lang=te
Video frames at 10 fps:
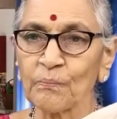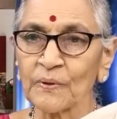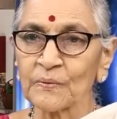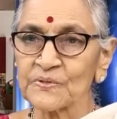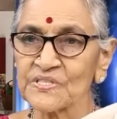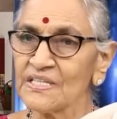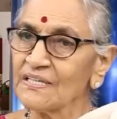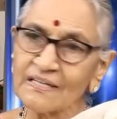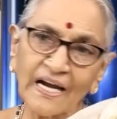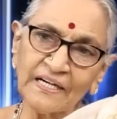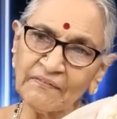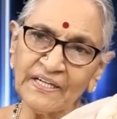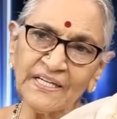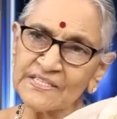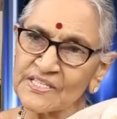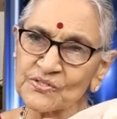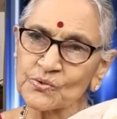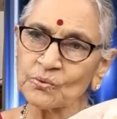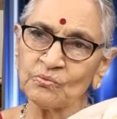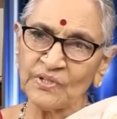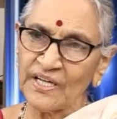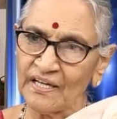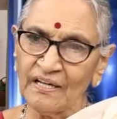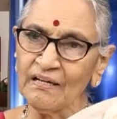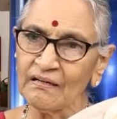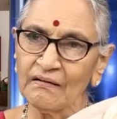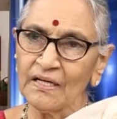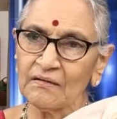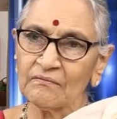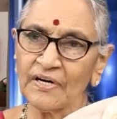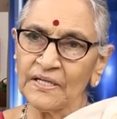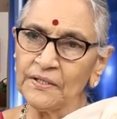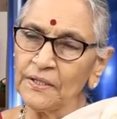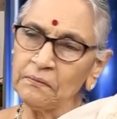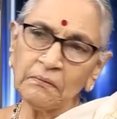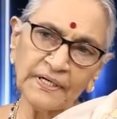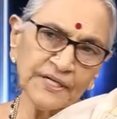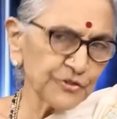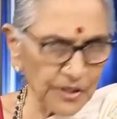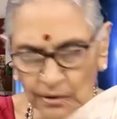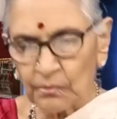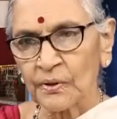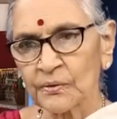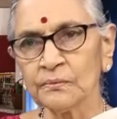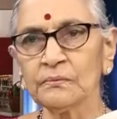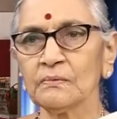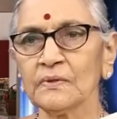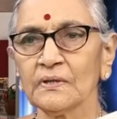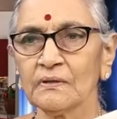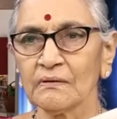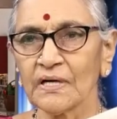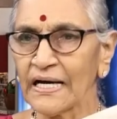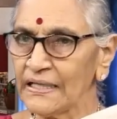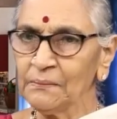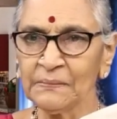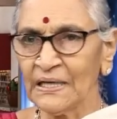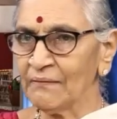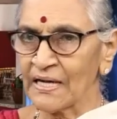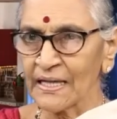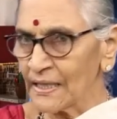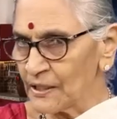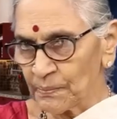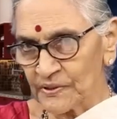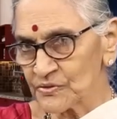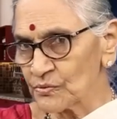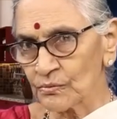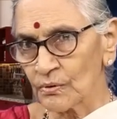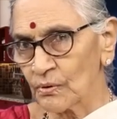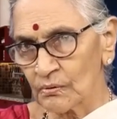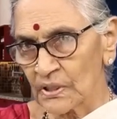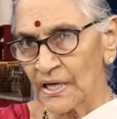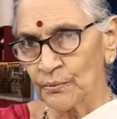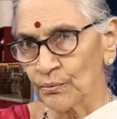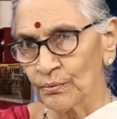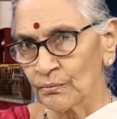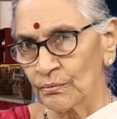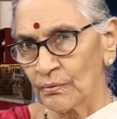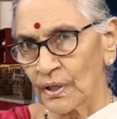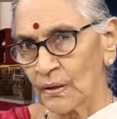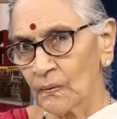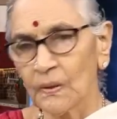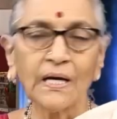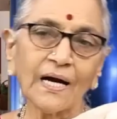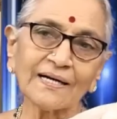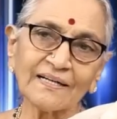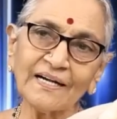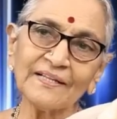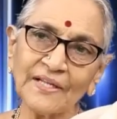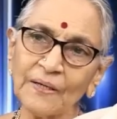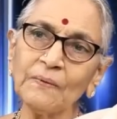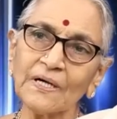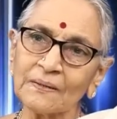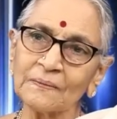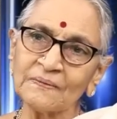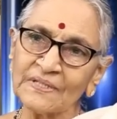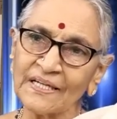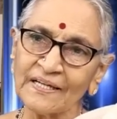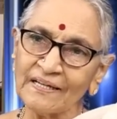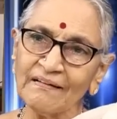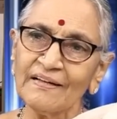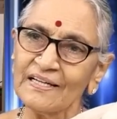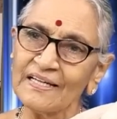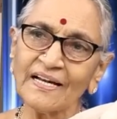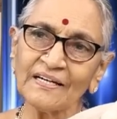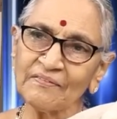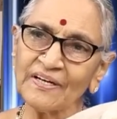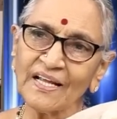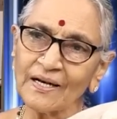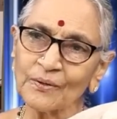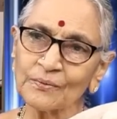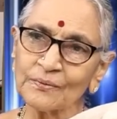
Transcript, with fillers: లోపలికి వచ్చి ఇట్లాంటివన్నీ చేస్తూ ఉంటే వంటింట్లోనే చేయకూడదు కానీ ఏమనలేని పరిస్థితుల్లో దాన్ని కూరుకుంటున్నాం అట్లాంటి దేవుడు అక్కడుంటే ఇలాంటివన్నీ ఎలా